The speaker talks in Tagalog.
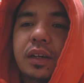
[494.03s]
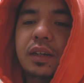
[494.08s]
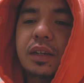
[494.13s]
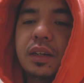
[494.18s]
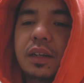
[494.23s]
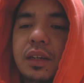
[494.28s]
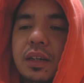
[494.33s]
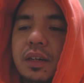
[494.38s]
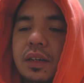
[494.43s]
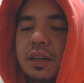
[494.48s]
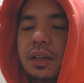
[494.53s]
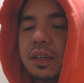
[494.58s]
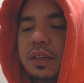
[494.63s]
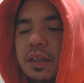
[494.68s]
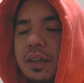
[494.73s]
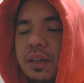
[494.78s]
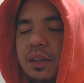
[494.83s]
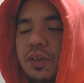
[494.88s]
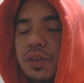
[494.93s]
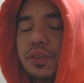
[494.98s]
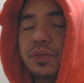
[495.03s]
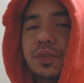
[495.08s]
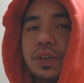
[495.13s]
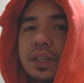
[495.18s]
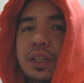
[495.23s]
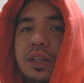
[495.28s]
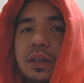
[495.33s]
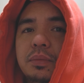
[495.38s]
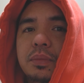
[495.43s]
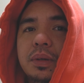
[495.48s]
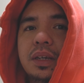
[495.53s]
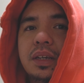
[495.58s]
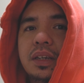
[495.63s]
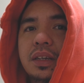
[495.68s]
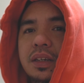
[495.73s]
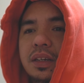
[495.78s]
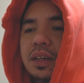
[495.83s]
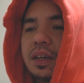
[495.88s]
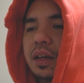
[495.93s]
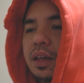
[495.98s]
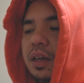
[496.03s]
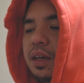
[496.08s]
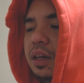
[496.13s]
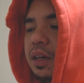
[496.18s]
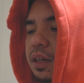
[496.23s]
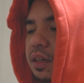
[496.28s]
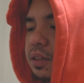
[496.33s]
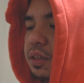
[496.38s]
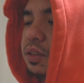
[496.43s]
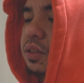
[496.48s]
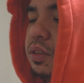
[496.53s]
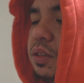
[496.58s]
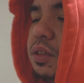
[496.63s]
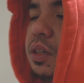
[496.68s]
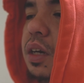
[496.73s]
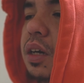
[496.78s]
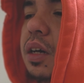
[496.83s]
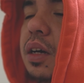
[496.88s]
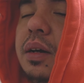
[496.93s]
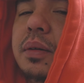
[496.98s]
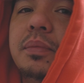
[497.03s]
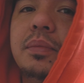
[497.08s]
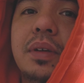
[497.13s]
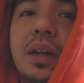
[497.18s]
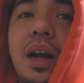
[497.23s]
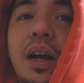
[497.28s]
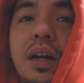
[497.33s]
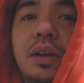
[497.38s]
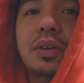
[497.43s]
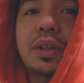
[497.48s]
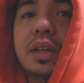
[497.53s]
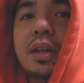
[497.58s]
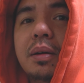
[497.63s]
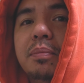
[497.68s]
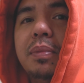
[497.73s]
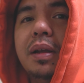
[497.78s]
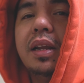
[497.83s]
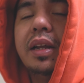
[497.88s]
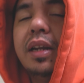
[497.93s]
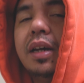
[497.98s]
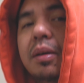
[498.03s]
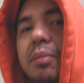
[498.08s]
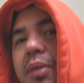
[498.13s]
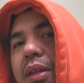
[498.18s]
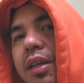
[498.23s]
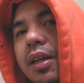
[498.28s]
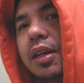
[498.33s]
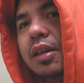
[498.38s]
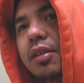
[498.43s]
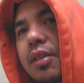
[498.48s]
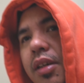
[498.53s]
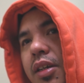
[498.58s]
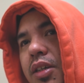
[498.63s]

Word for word: na, na, na COVID kami um, gagawin nga pala namin ngayon